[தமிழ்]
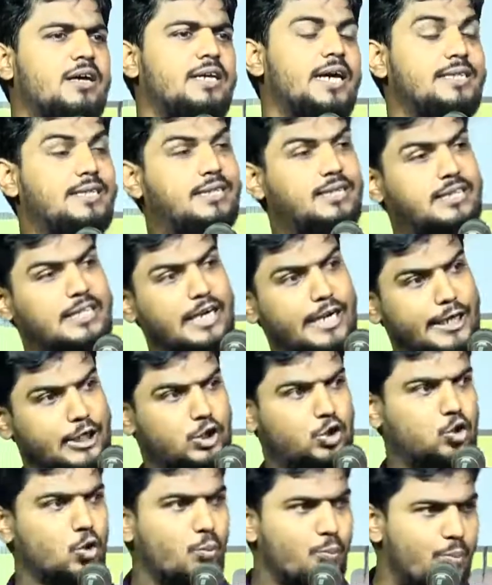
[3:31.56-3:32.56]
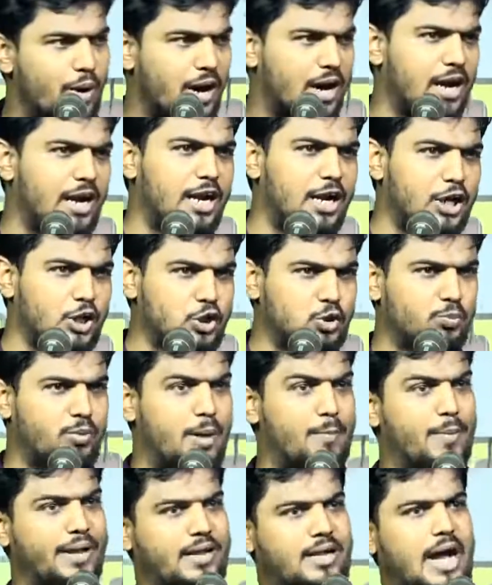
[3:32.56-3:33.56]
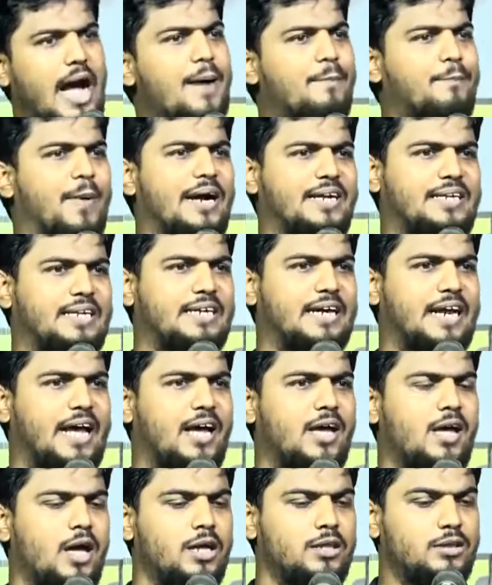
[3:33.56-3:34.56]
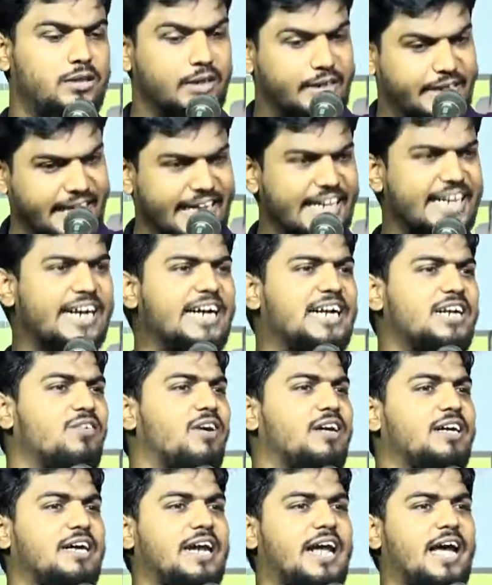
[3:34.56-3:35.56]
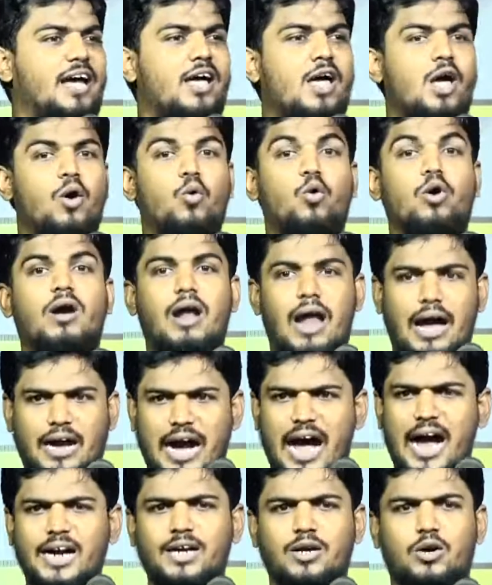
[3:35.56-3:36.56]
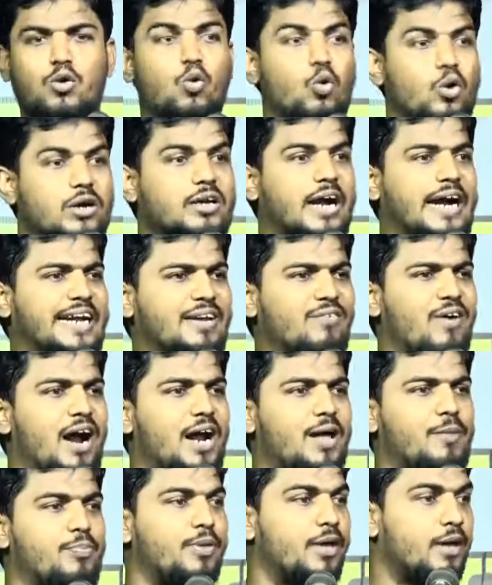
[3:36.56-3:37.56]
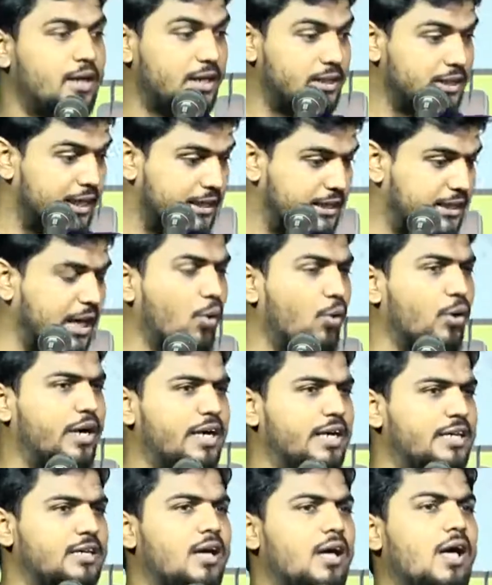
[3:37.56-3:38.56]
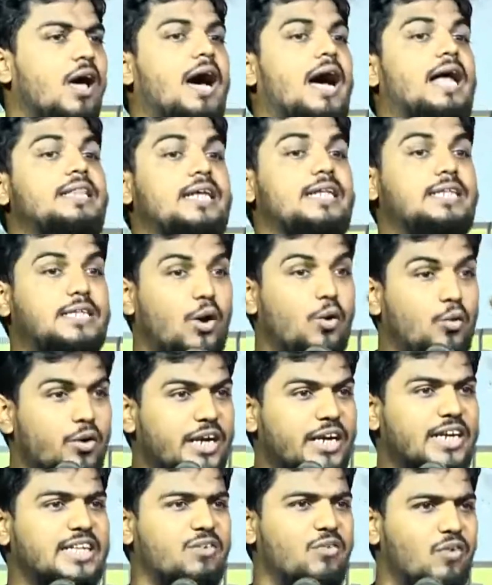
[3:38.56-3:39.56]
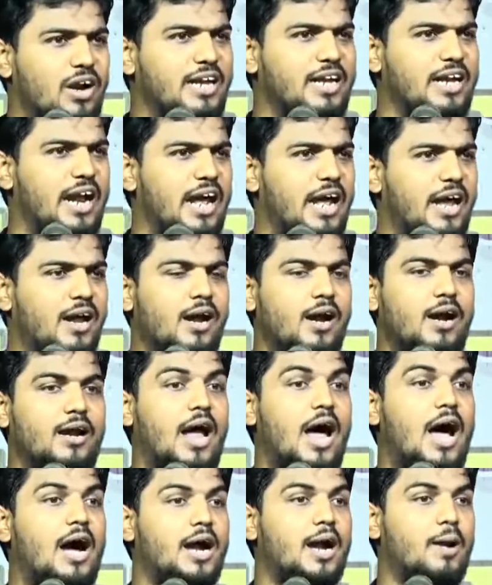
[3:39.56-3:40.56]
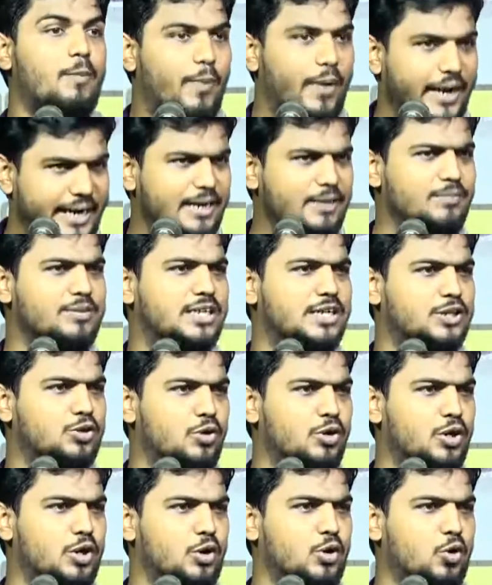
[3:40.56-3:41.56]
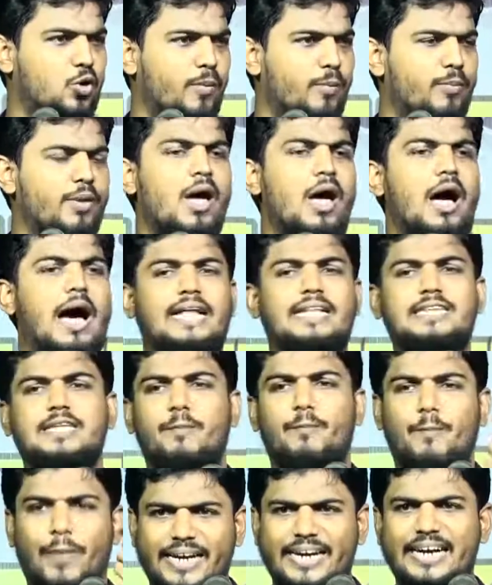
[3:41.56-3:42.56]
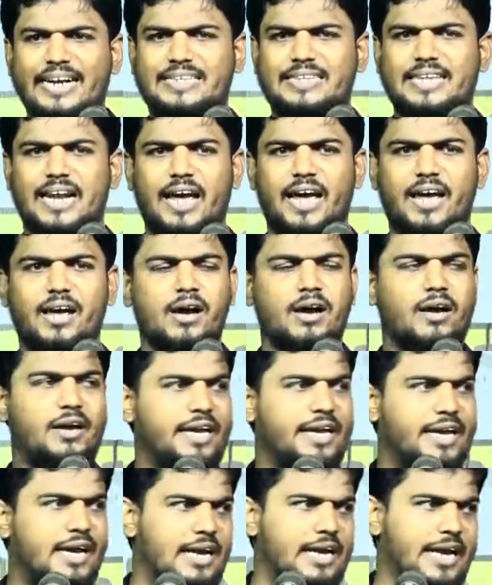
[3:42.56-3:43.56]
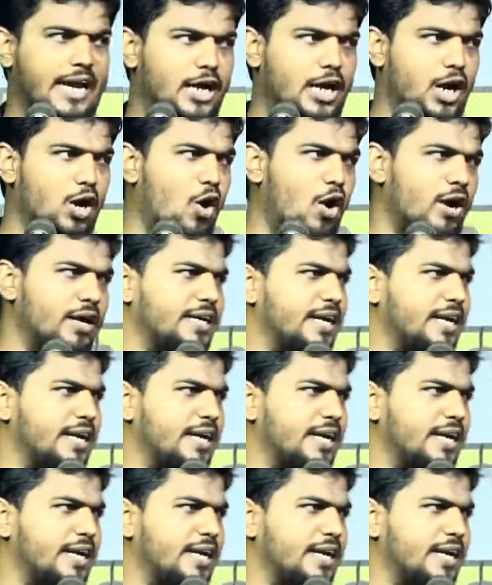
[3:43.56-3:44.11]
எத்தனை துன்பங்களில் இருந்தும் நம்மை காப்பாற்றுகிற திடீர் என்று வருகிற ஒரு லகான் ஒரு கடிவாளம் இந்த தௌஹீத் அந்த தௌஹீது வழியிலே நாங்கள் பயணம் செய்து கொண்டிருக்கிறோம் அந்த பயணத்திலே நீங்கள் எங்களோடு